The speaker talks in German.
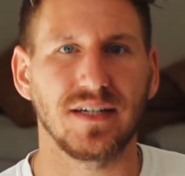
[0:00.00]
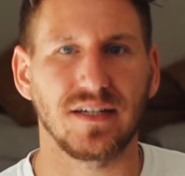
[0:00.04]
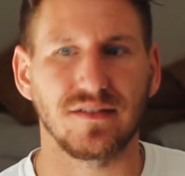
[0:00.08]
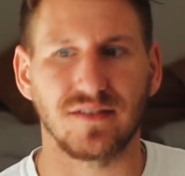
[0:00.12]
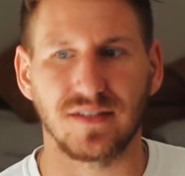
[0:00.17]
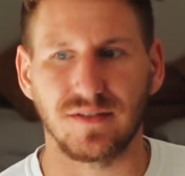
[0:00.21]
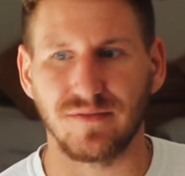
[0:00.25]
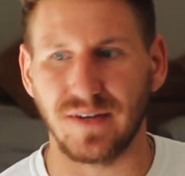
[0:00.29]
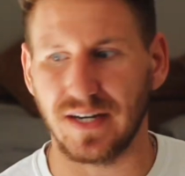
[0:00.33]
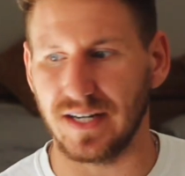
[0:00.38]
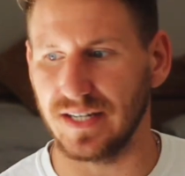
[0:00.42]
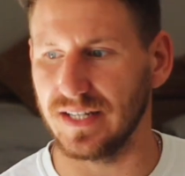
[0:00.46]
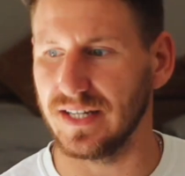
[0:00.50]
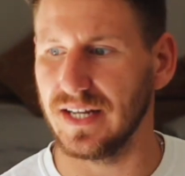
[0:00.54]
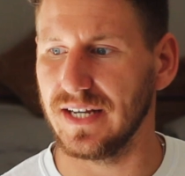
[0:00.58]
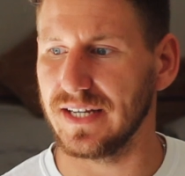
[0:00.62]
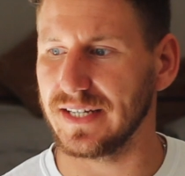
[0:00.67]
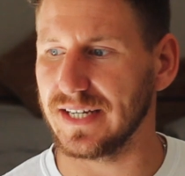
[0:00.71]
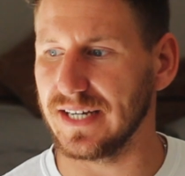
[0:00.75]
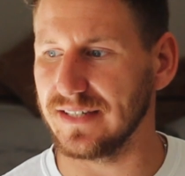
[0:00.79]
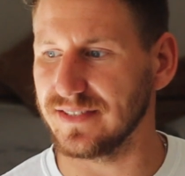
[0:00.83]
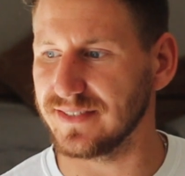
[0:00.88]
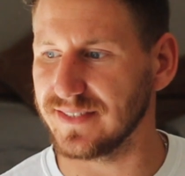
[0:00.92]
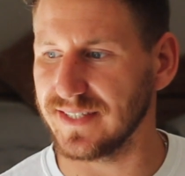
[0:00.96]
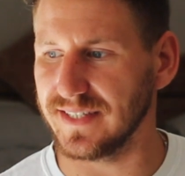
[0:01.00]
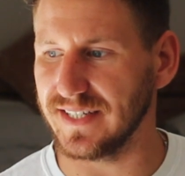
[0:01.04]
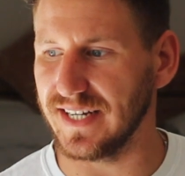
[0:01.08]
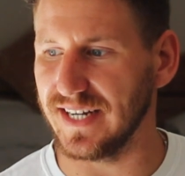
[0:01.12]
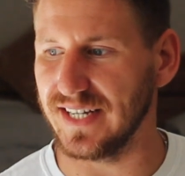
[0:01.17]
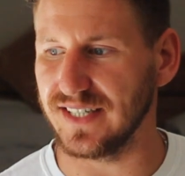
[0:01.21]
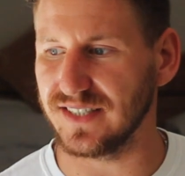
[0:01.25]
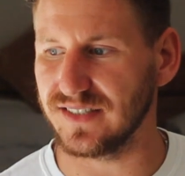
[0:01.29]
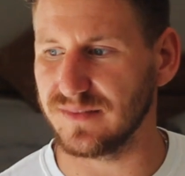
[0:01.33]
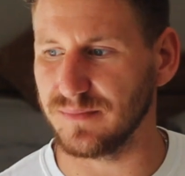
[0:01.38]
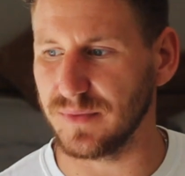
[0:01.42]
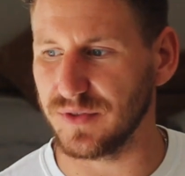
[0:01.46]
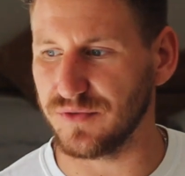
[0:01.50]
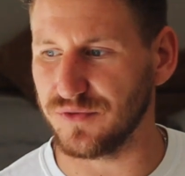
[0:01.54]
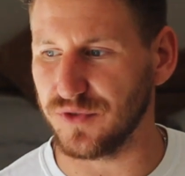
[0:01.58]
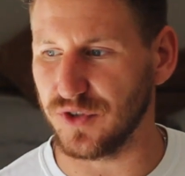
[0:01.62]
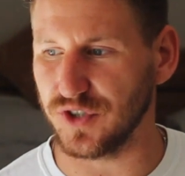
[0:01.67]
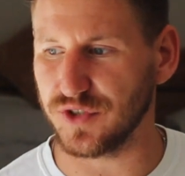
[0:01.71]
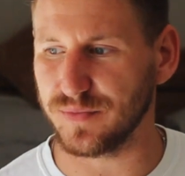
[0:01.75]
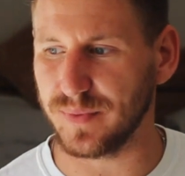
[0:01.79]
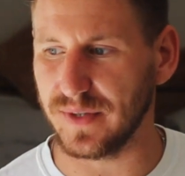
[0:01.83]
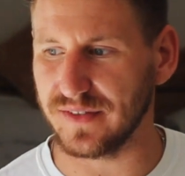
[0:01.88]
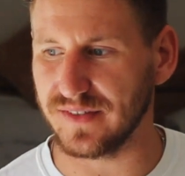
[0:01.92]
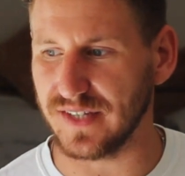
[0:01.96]
Also ich war gestern essen mit
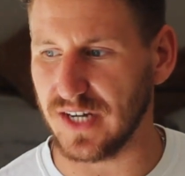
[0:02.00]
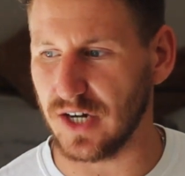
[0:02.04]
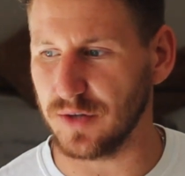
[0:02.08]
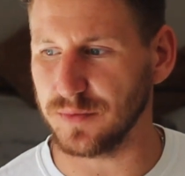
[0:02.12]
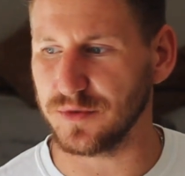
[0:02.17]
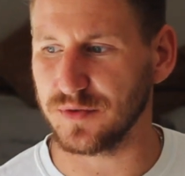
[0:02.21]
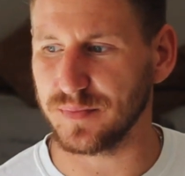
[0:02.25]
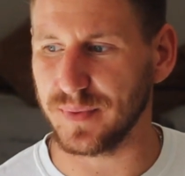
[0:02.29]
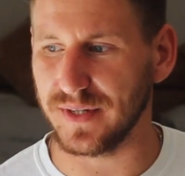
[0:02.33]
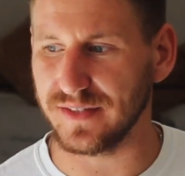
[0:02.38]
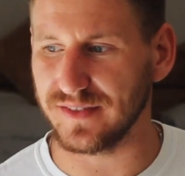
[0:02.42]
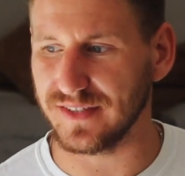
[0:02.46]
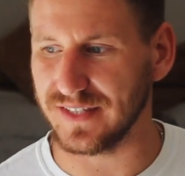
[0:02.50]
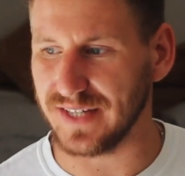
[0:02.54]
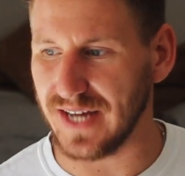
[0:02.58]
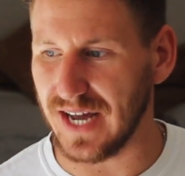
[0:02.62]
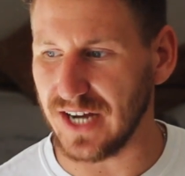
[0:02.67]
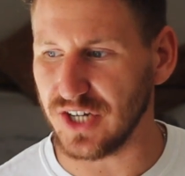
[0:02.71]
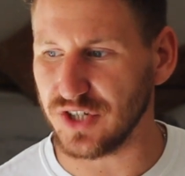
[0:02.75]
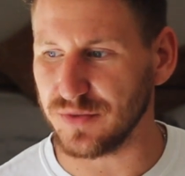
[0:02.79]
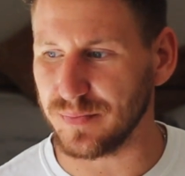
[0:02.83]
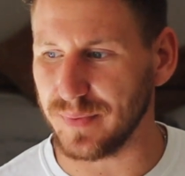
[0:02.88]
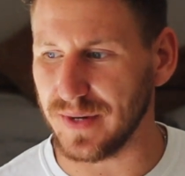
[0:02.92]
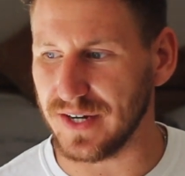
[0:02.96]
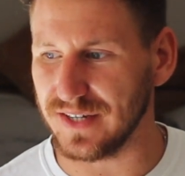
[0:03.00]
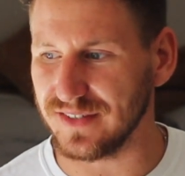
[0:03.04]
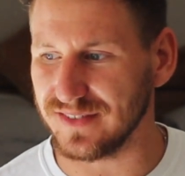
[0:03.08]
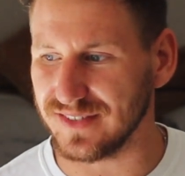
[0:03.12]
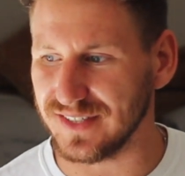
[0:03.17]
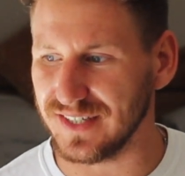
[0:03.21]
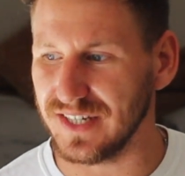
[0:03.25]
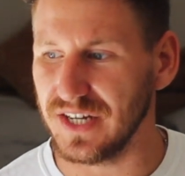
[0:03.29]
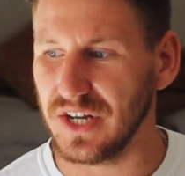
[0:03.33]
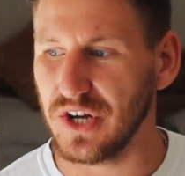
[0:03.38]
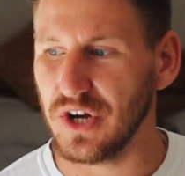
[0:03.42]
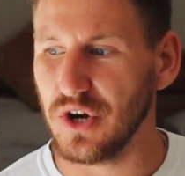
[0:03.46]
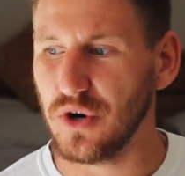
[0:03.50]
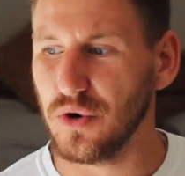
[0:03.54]
Vorspeise, Hauptspeise, Nachspeise